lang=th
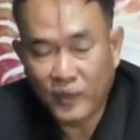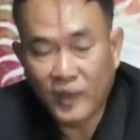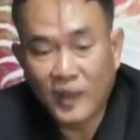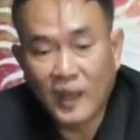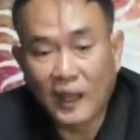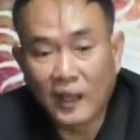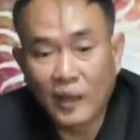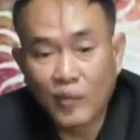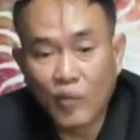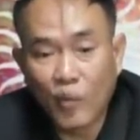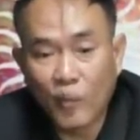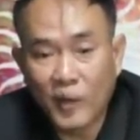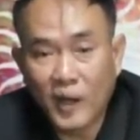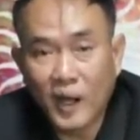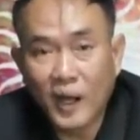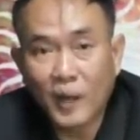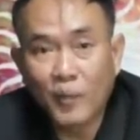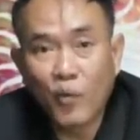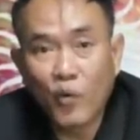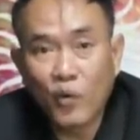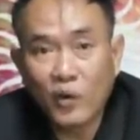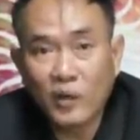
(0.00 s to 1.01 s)
อย่างที่ผมเค
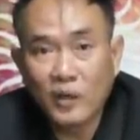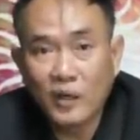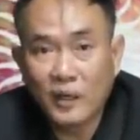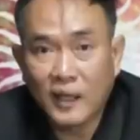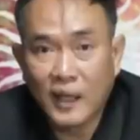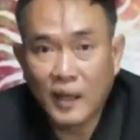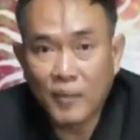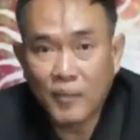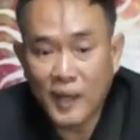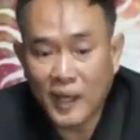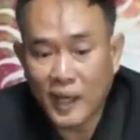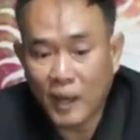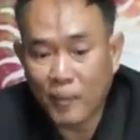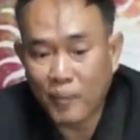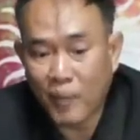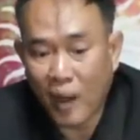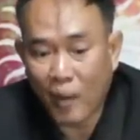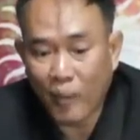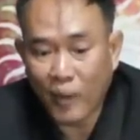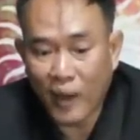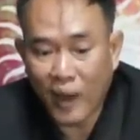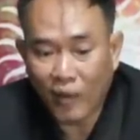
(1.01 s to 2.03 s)
ยพูดคลิปเรื่องกระ
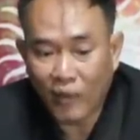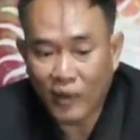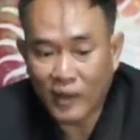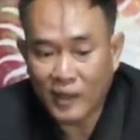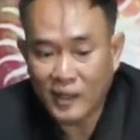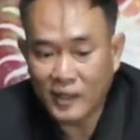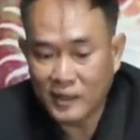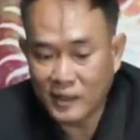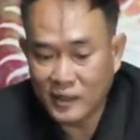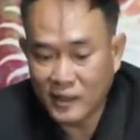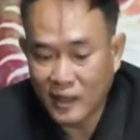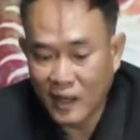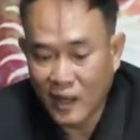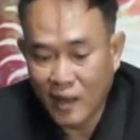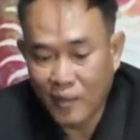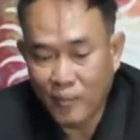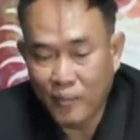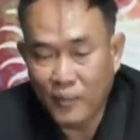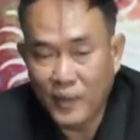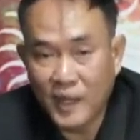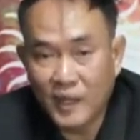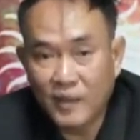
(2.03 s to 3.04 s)
เป๋าไปแล้วก็คือ
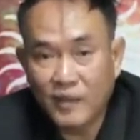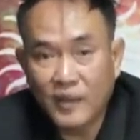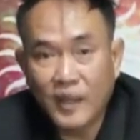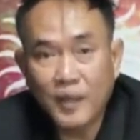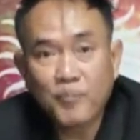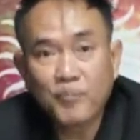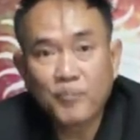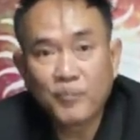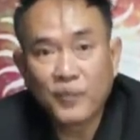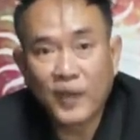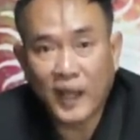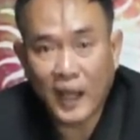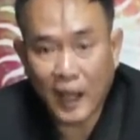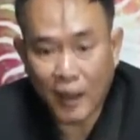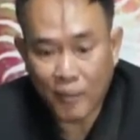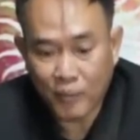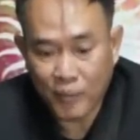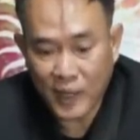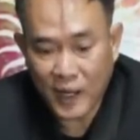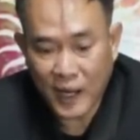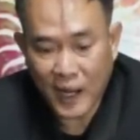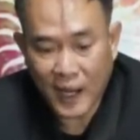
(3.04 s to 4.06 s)
มีซิปนะครับ
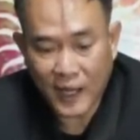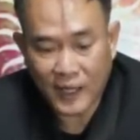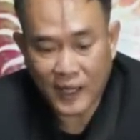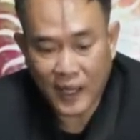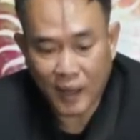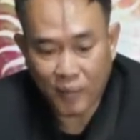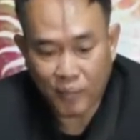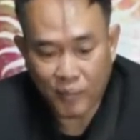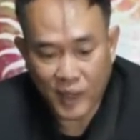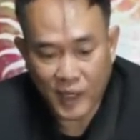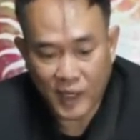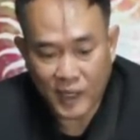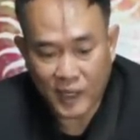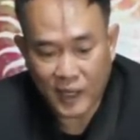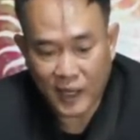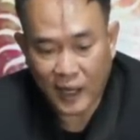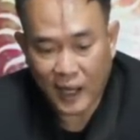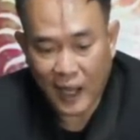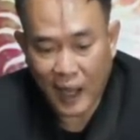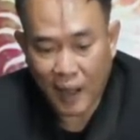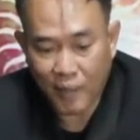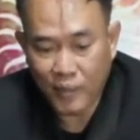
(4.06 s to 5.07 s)
เพื่อให้เก็บเงิน
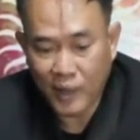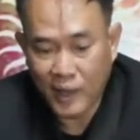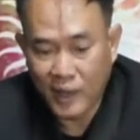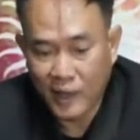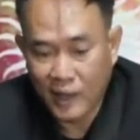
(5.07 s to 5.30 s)
นะครับ